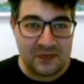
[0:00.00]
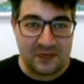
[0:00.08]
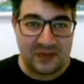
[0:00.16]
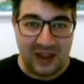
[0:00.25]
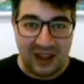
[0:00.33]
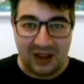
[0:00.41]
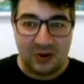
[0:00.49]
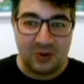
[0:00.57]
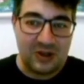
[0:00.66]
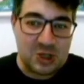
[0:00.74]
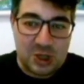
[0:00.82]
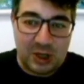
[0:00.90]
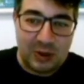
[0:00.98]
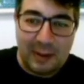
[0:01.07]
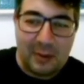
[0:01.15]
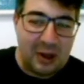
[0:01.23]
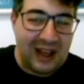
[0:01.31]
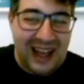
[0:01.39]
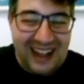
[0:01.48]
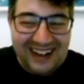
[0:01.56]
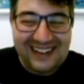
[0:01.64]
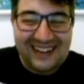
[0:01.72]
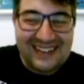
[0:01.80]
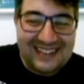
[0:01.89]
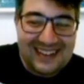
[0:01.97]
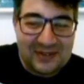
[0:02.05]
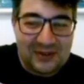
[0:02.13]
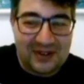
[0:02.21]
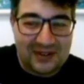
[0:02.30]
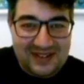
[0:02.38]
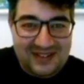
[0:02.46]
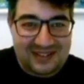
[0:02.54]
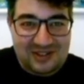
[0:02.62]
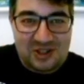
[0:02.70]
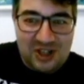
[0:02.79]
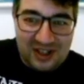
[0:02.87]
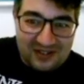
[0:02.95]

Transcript: Ecco la scena, poi ha rallentatore questa scena,